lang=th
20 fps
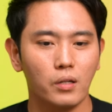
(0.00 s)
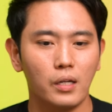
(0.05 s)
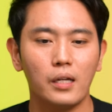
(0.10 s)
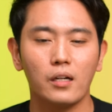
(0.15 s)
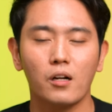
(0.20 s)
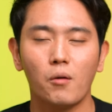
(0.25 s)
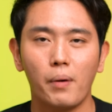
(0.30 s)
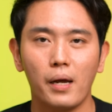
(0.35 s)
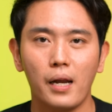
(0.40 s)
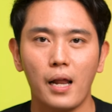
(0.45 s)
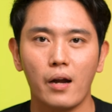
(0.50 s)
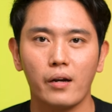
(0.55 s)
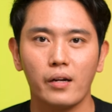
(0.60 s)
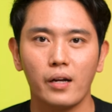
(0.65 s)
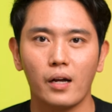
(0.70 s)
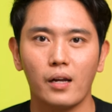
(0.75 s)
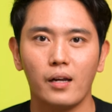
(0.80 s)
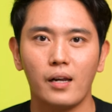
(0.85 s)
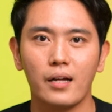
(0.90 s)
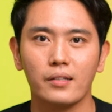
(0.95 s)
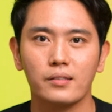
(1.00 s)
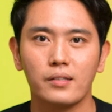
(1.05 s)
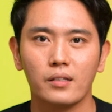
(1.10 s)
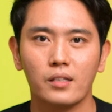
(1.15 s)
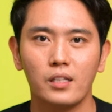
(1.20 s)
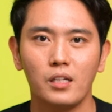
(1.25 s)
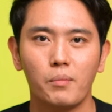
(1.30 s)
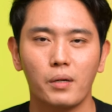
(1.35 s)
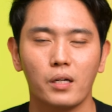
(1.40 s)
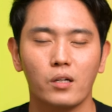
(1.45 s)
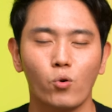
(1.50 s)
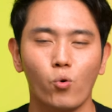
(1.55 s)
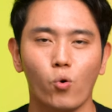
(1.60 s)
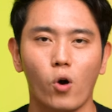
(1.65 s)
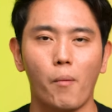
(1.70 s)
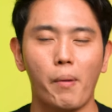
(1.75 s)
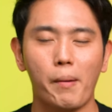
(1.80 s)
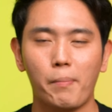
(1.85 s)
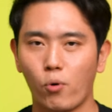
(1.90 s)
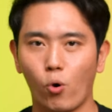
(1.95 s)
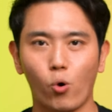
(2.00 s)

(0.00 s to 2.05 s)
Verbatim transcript: กินเข้าไปแล้วเนี่ย หลังจากที่มันถูกเอาไป